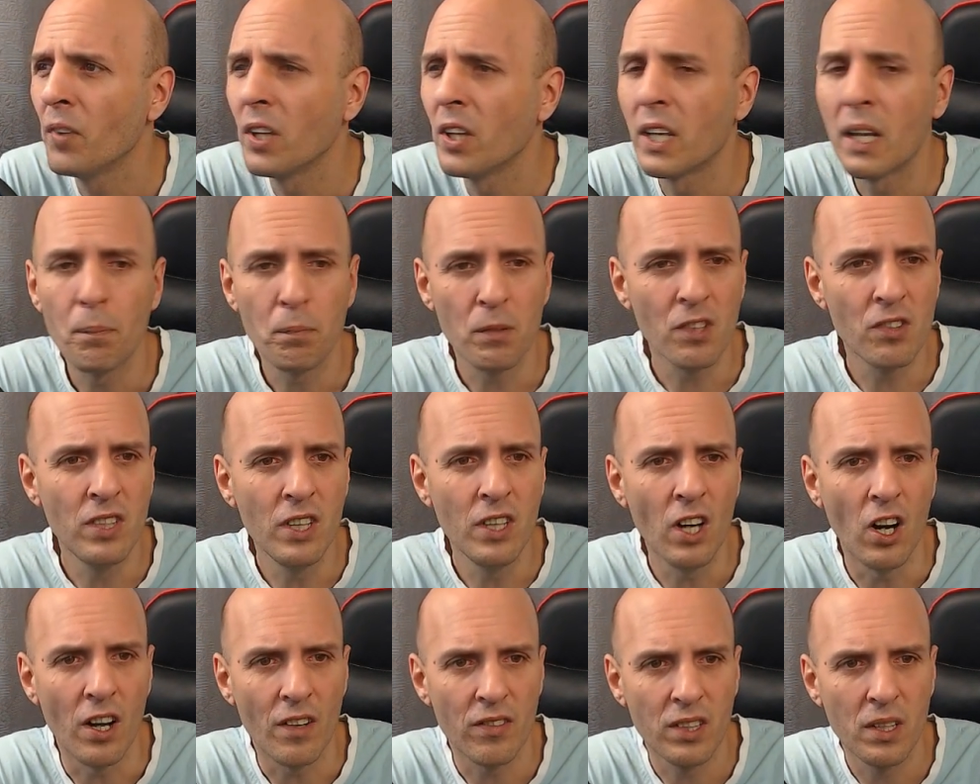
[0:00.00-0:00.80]
ich habe das
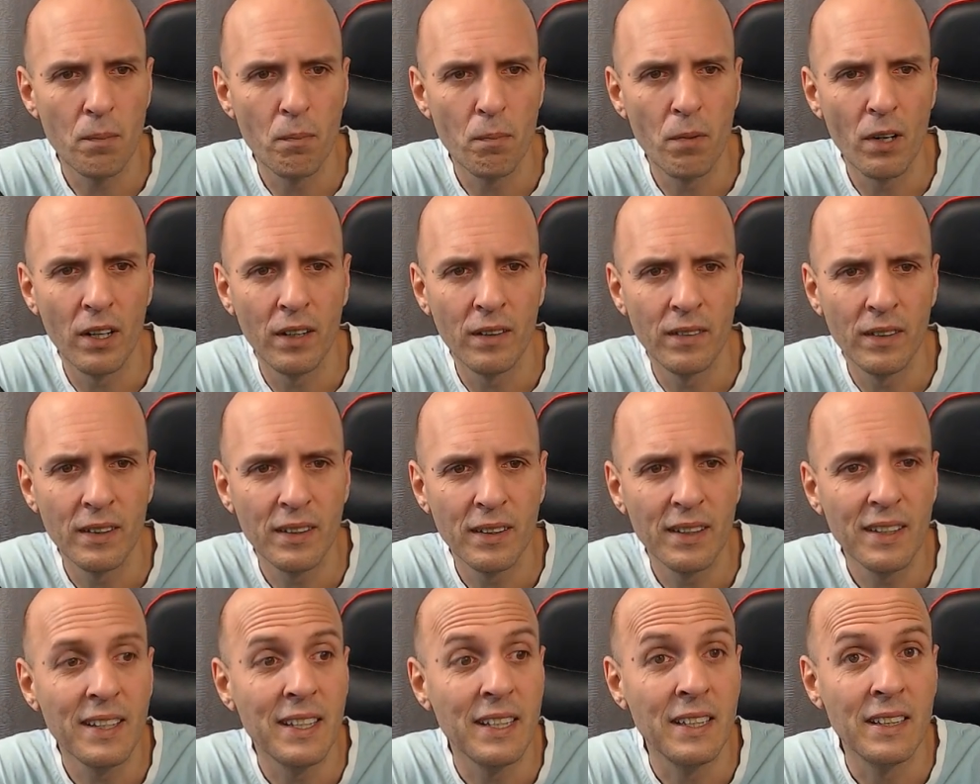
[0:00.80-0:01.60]
hier ausgeblendet,
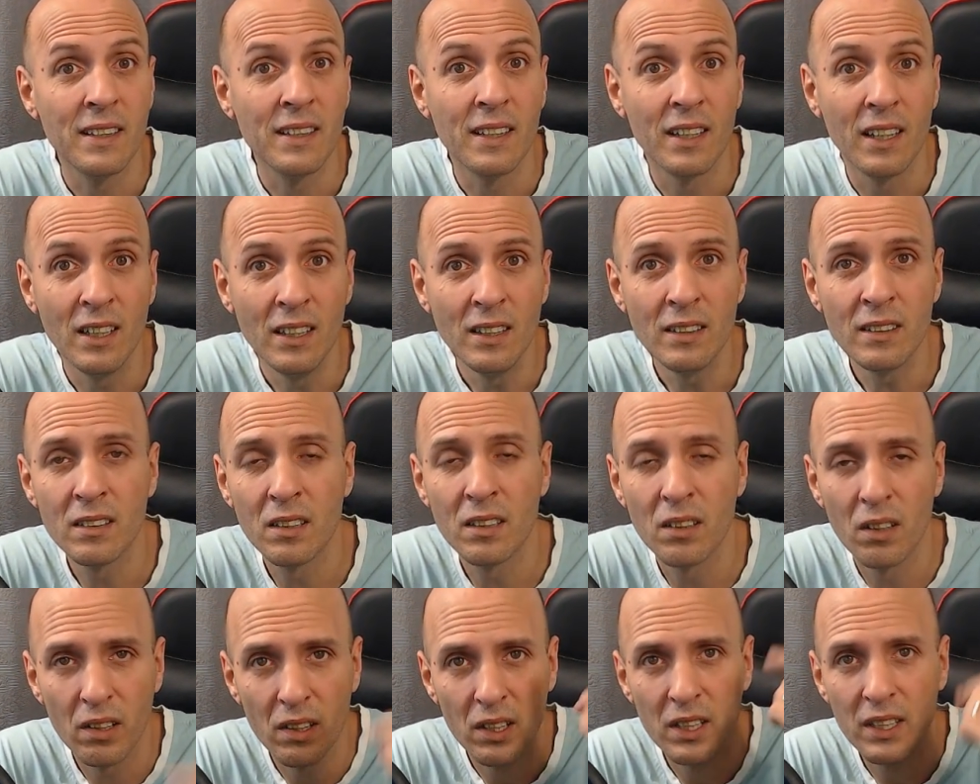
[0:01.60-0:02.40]
den Inhalt.
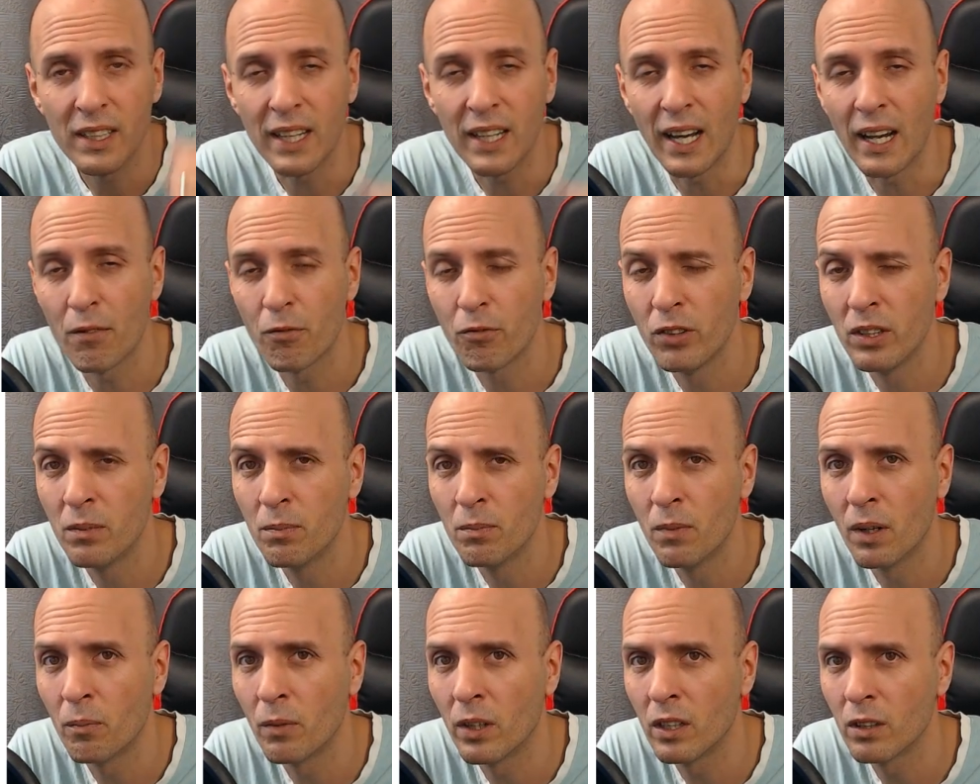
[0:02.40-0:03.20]
Ich greife wie
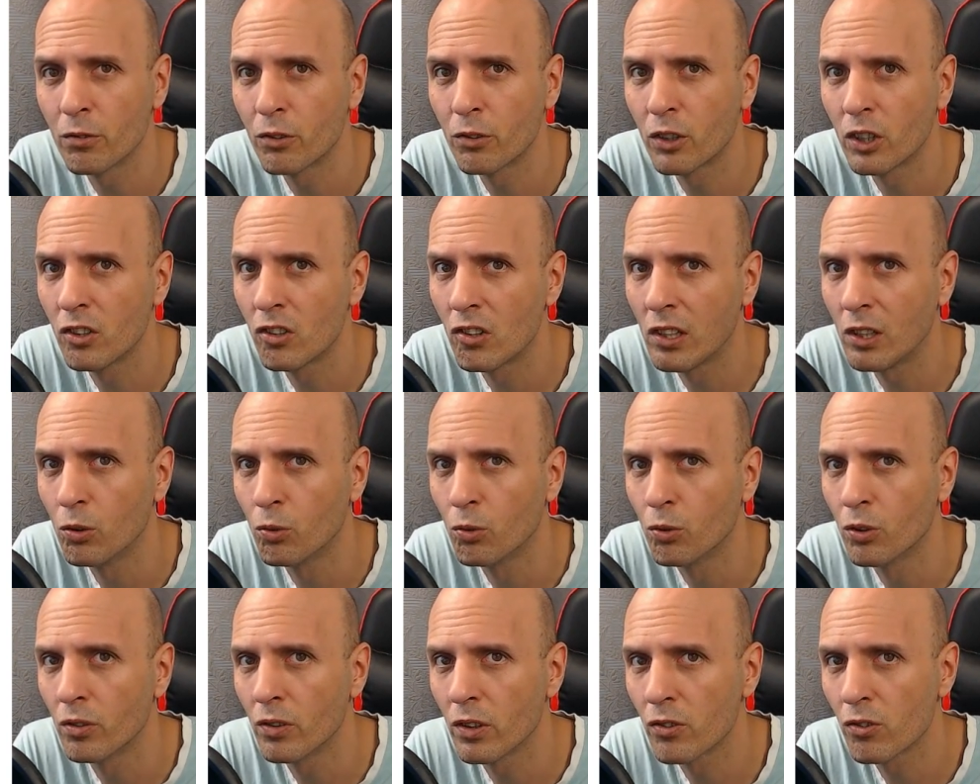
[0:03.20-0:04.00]
immer mal auf Crystal
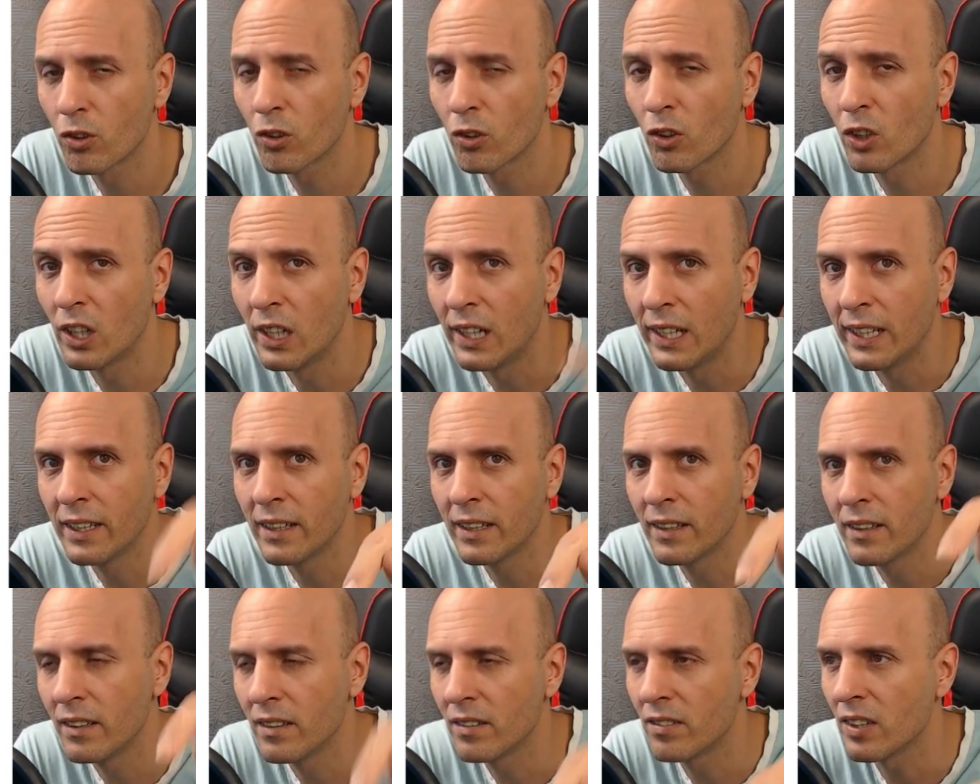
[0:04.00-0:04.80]
Universe zurück.
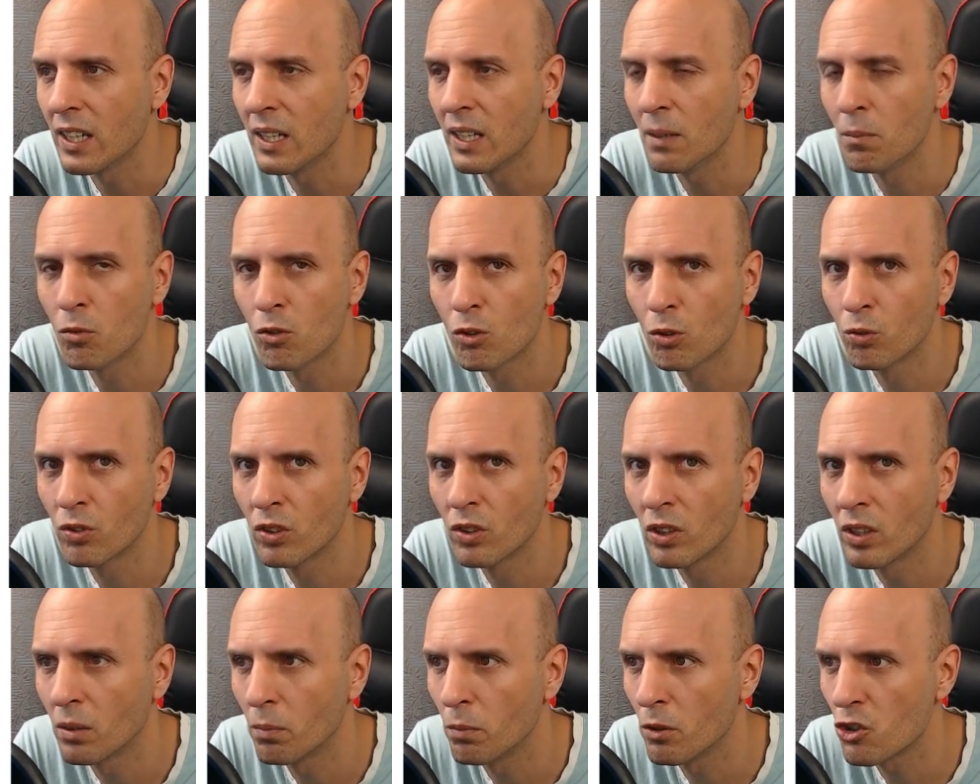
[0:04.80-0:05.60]
Link ist ebenso unten
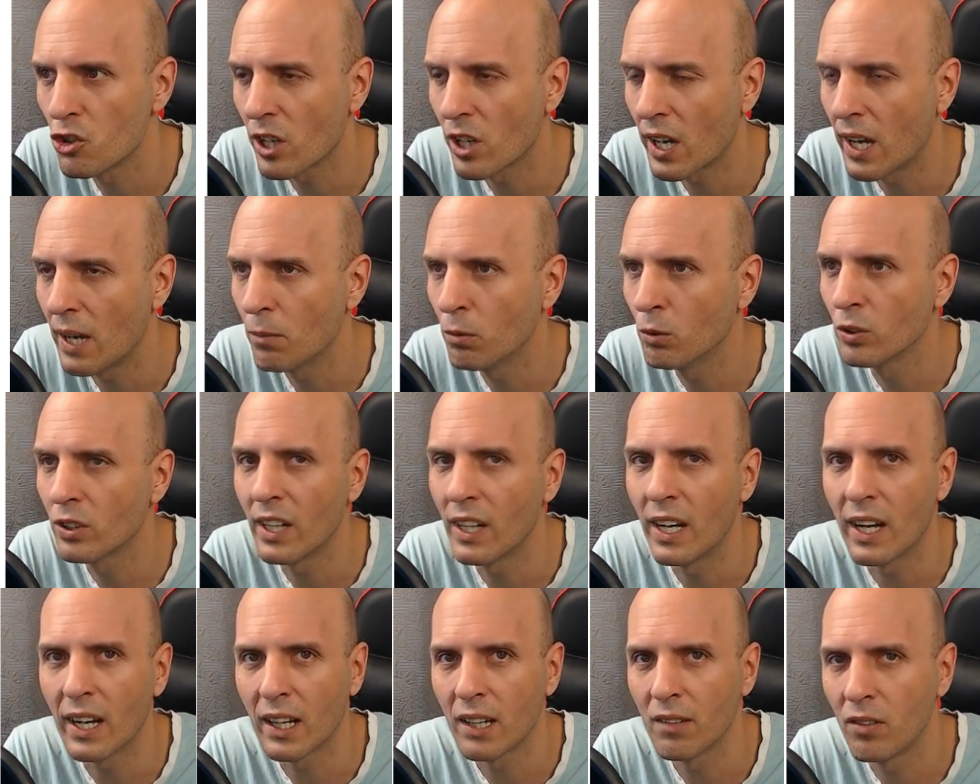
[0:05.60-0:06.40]
in der Beschreibung.
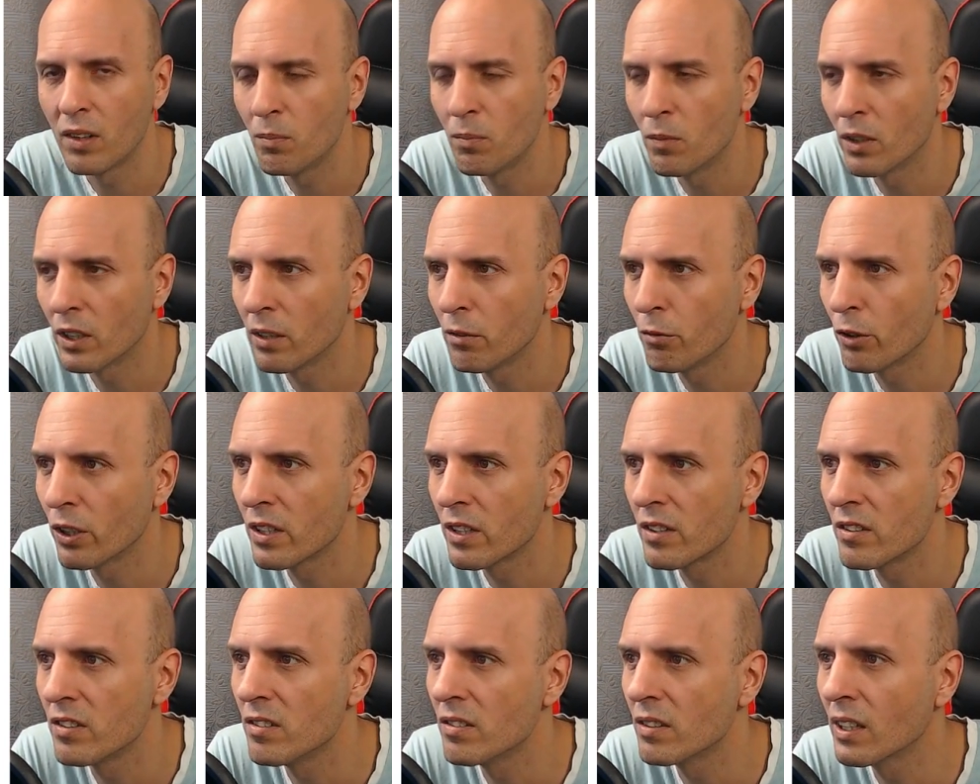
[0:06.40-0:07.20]
Danke wie immer an die
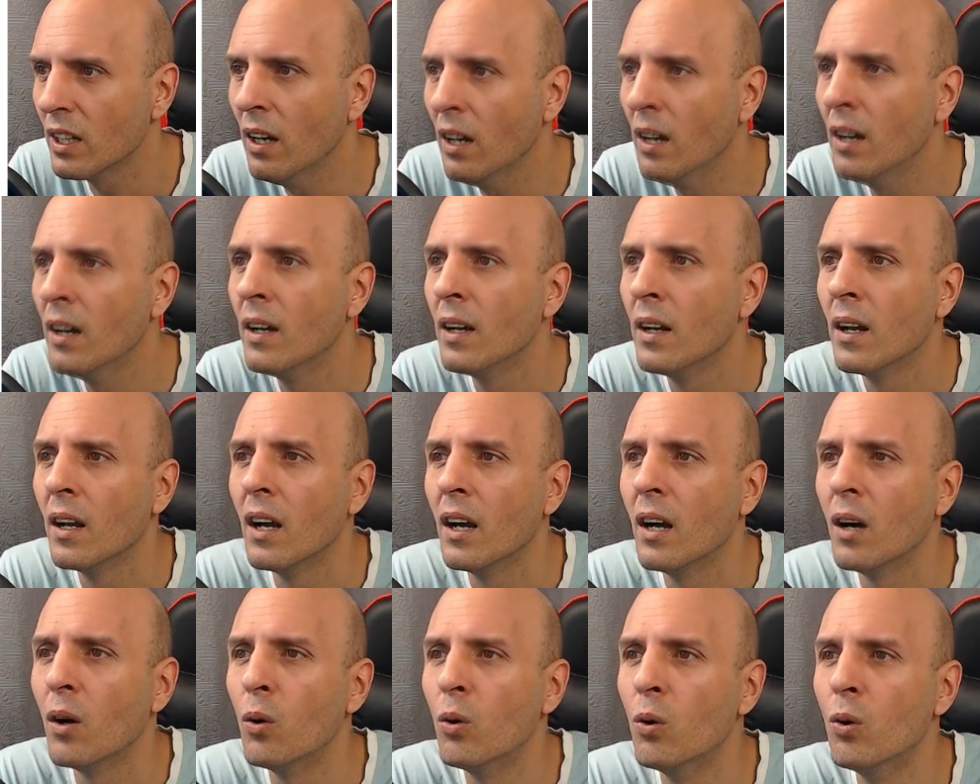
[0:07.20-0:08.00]
Franziska.
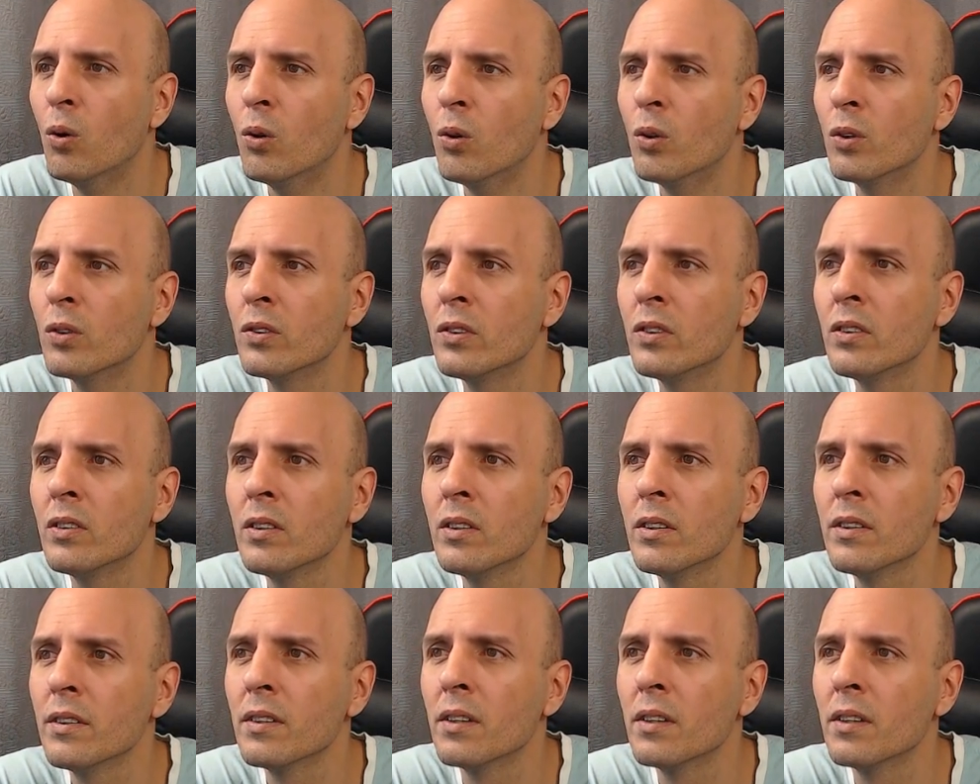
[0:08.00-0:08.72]
Und